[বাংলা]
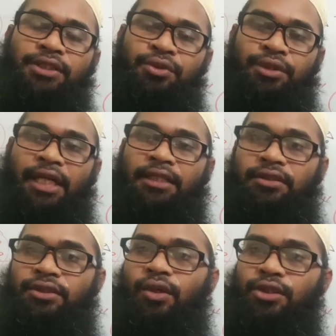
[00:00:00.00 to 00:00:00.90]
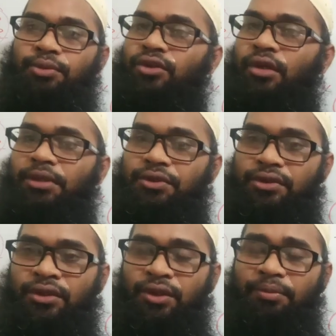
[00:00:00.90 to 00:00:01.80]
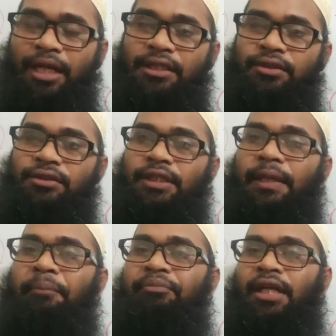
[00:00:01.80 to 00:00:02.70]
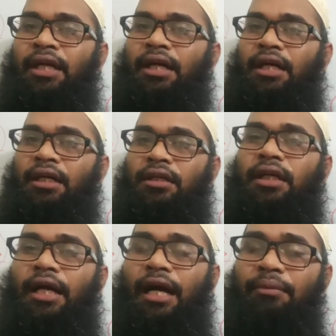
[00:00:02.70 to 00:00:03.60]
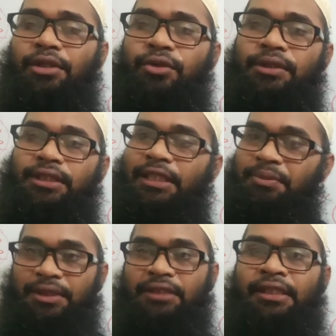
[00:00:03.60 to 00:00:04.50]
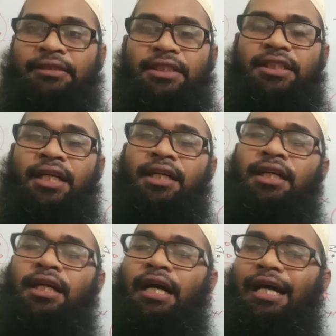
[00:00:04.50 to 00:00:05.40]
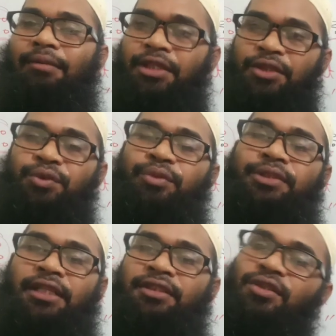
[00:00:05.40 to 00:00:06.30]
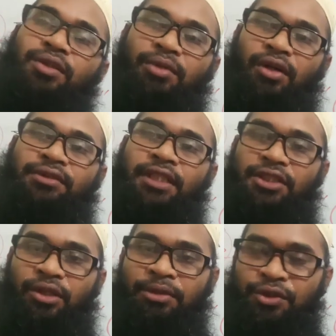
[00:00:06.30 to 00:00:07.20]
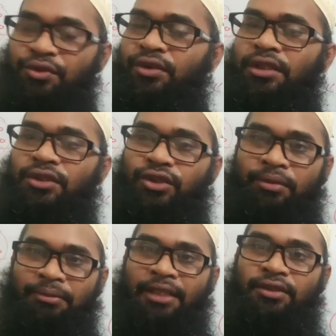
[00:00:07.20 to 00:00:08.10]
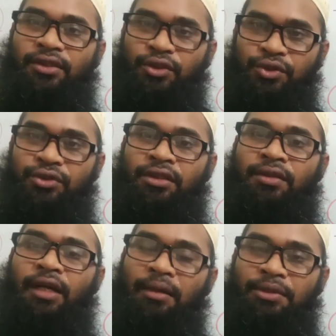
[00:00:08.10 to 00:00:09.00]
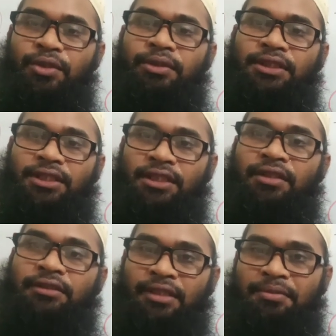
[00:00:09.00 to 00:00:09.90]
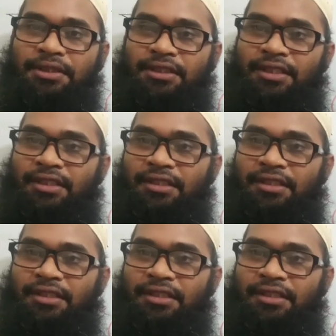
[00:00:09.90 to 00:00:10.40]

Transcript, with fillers: আছে দুইটা একটা হচ্ছে অক্সফোর্ড কমার্স কোচিং গ্রুপ আর একটা হচ্ছে আহমেদুর স্যার স্পেশাল ইংলিশ কার আর আমাদের ইউটিউব চ্যানেলে তো তোমরা অলরেডি সবাই যুক্তই আছো সবাই ভালো থাকো সুস্থ থাকো আহমেদুর স্যারের সাথে আল্লাহ